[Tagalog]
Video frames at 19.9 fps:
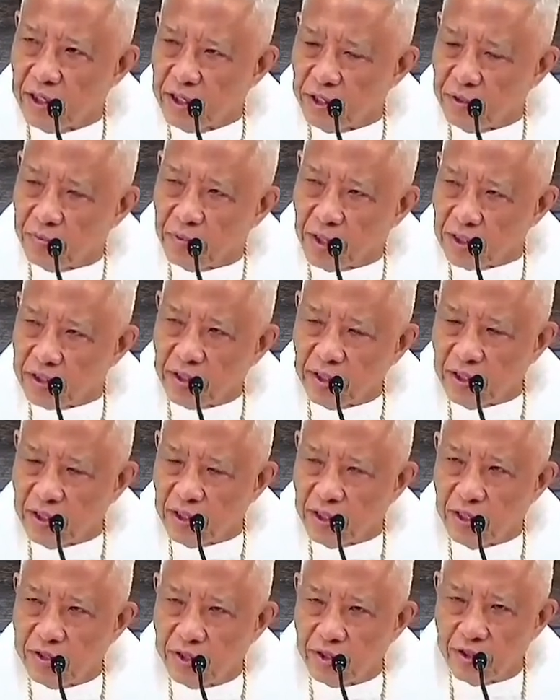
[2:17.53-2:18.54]
Yung mga
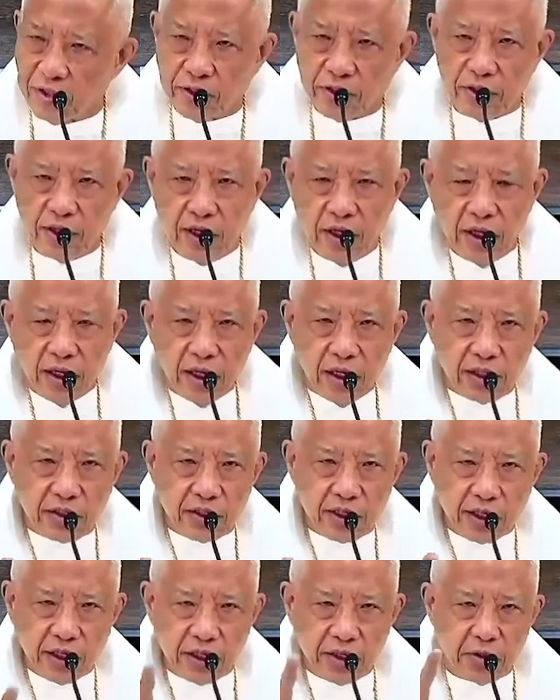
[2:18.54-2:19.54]
teenagers
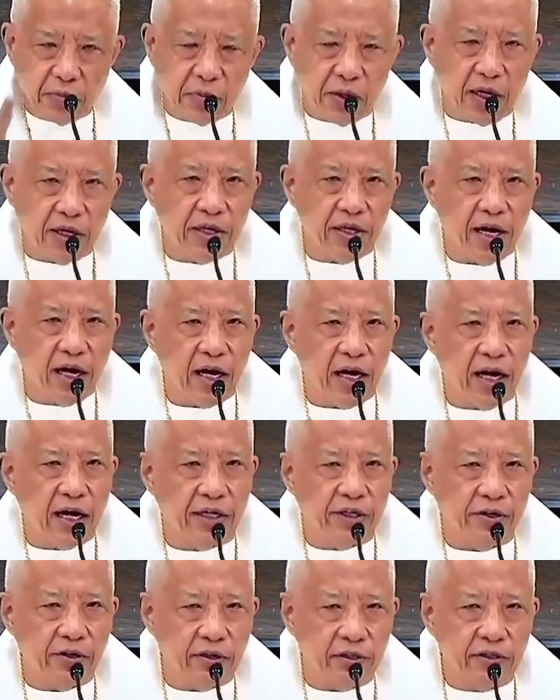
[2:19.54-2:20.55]
at saka yung mga young
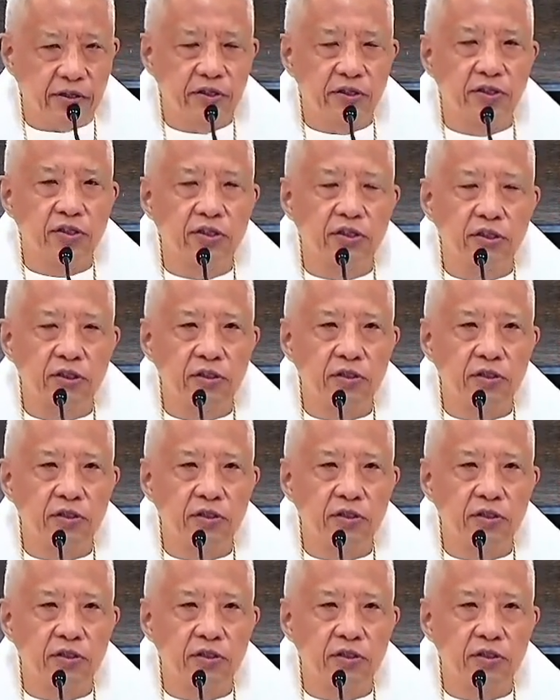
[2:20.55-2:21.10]
adults.